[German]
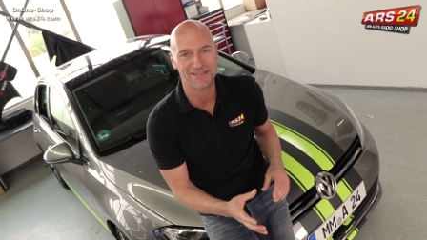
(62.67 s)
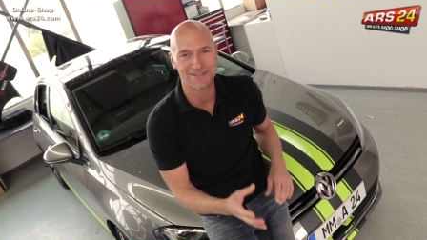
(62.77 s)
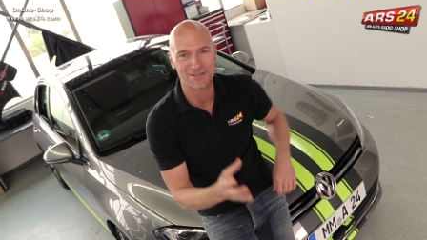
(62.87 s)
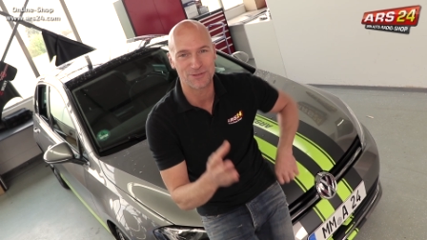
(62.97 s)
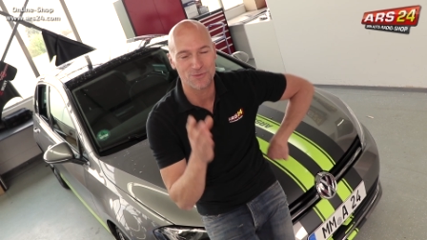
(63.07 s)

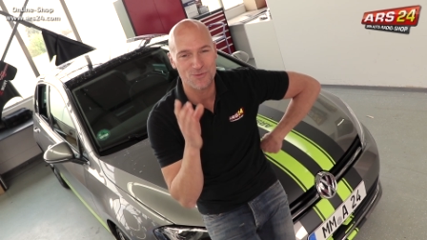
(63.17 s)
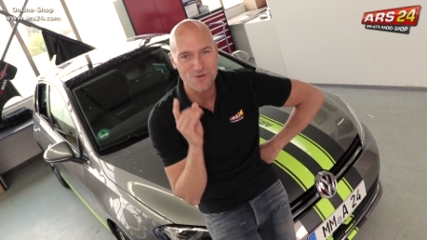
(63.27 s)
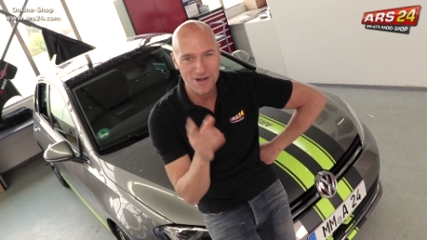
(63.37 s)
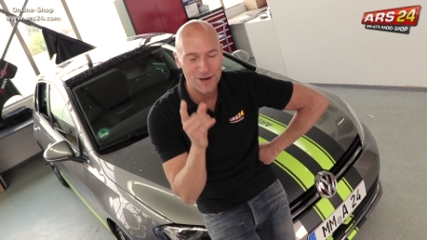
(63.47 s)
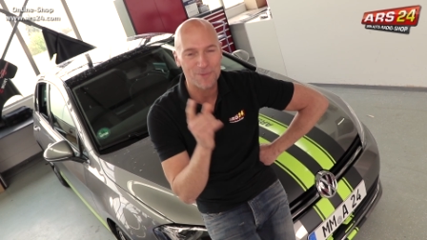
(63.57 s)
Das ist so
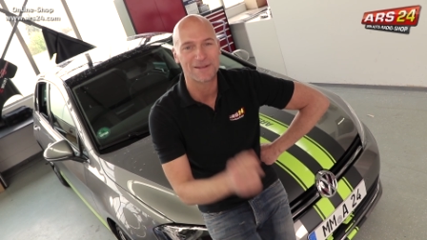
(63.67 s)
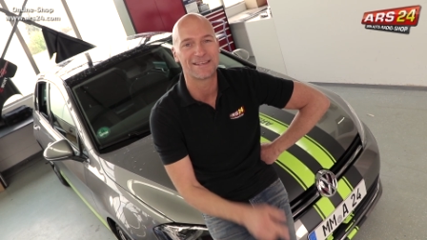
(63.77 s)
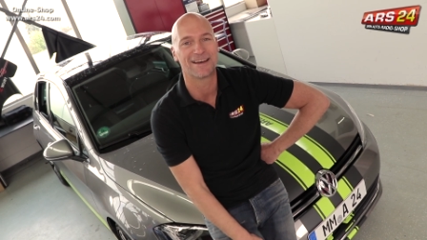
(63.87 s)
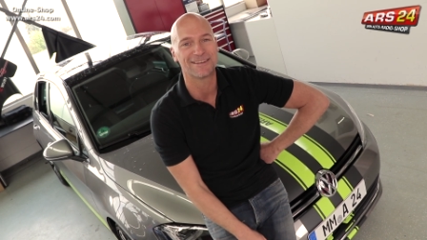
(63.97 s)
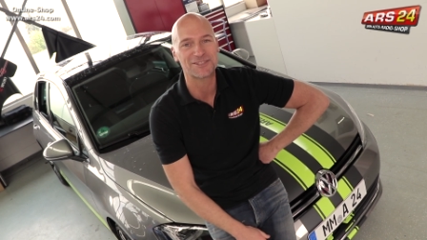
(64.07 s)

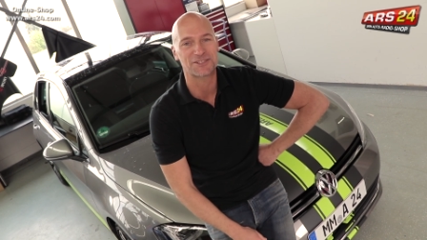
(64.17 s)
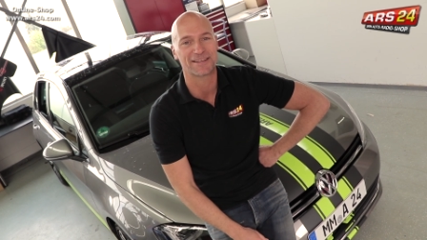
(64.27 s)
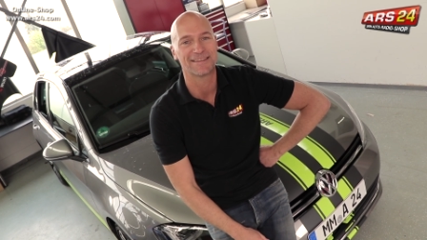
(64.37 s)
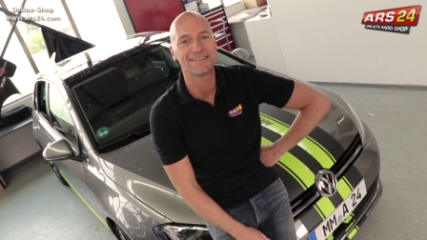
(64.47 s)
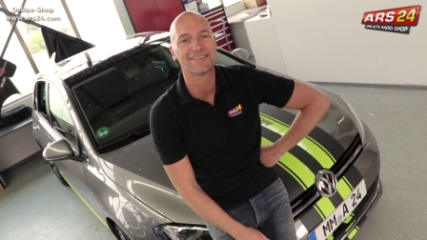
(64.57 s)
unglaublich
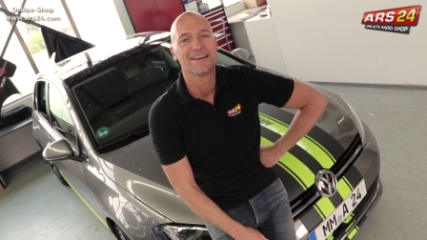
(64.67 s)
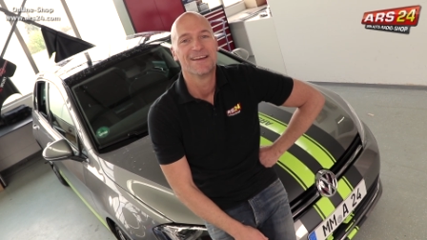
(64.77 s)
anstrengend.